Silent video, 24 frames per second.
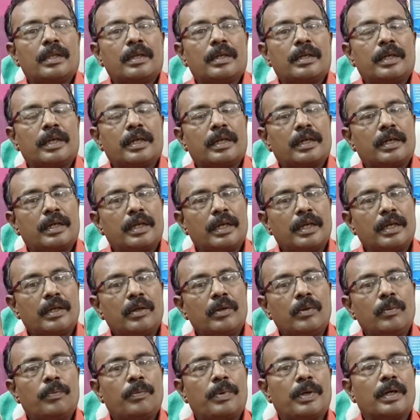இதை நீங்கள்
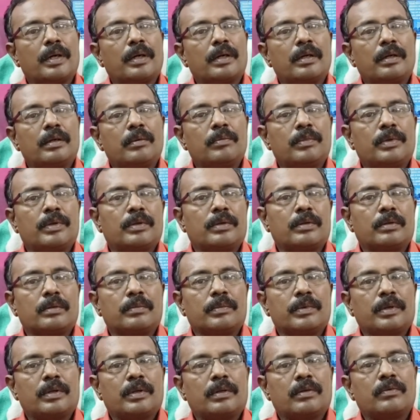டெய்லியும் பகல்
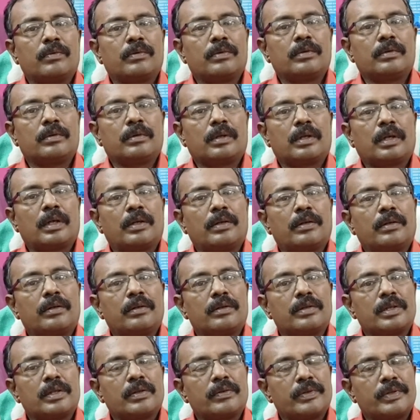மற்றும் இரவு
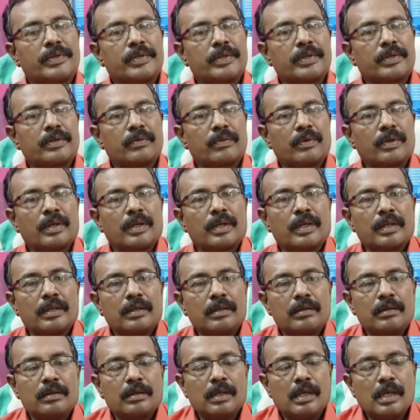கண்டினியூஸாக வச்சுக்கிட்டு வாங்க
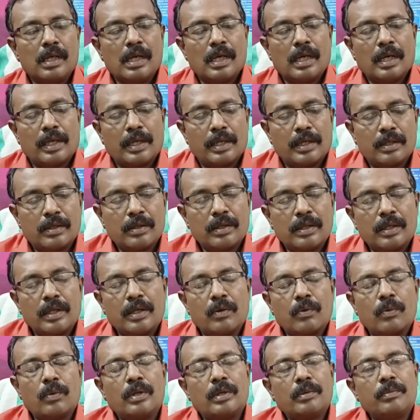இதை
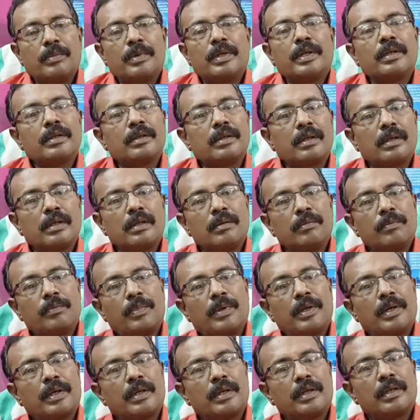நீங்கள் ஒன் மந்த்தில்
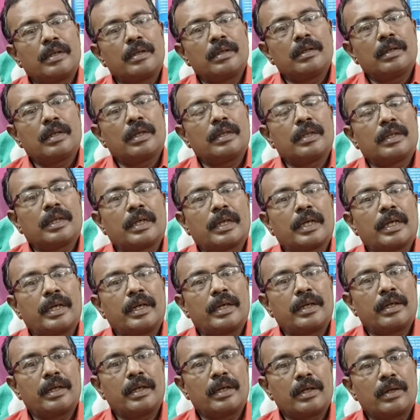பாருங்கள் அந்த
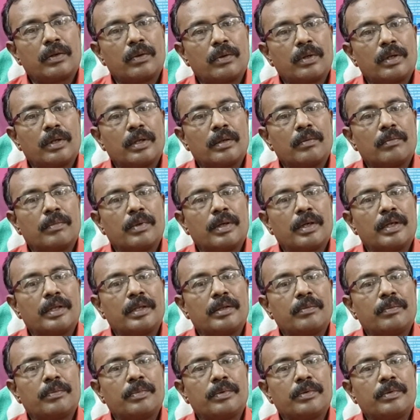கேட்ராக்டோட
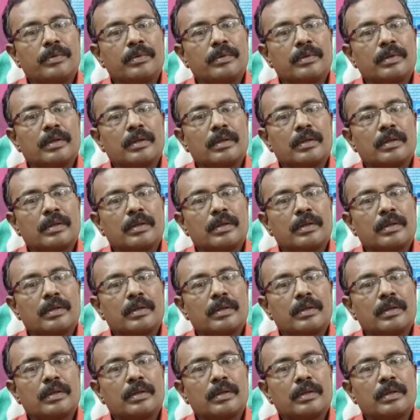பாதிப்பு